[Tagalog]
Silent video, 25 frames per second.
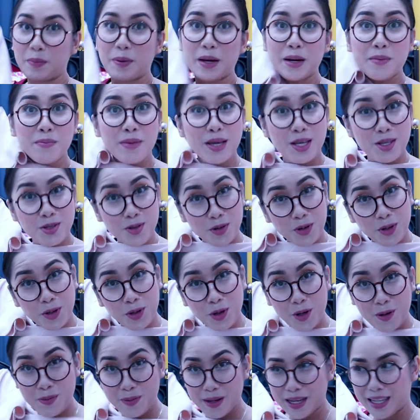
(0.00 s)
Para
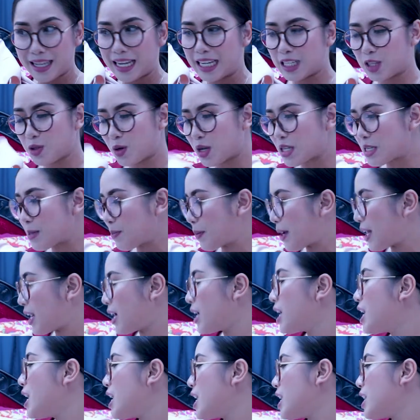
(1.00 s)
maisuot ko man lang to. Kasi
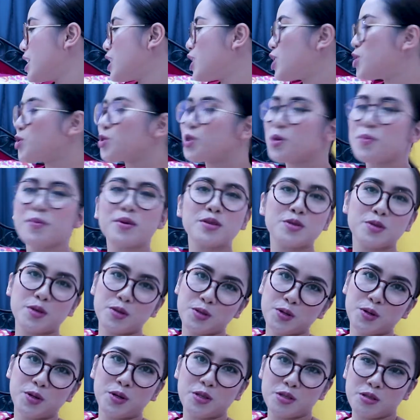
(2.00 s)
parang hindi ko ito
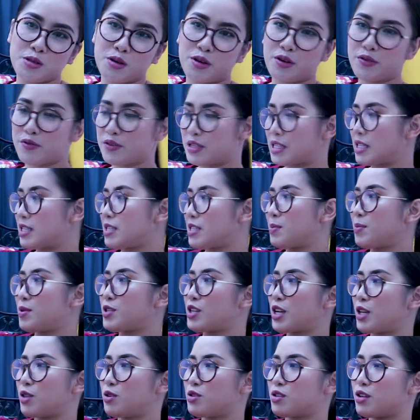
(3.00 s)
masusuot sa office
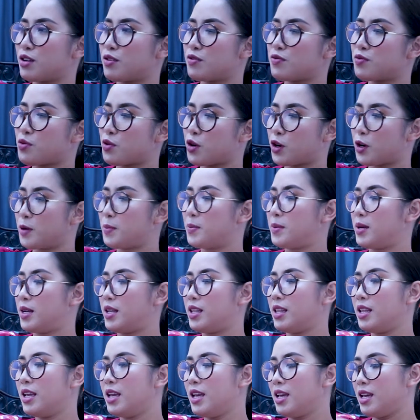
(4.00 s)
masyado siyang
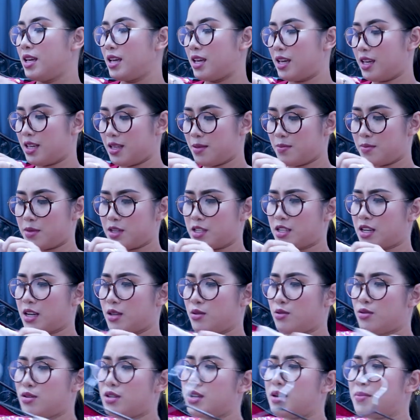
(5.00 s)
formal and
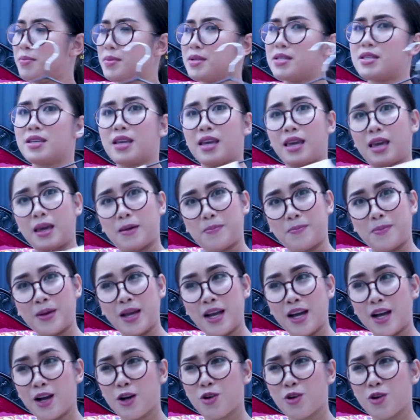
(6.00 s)
masyado siyang masikip.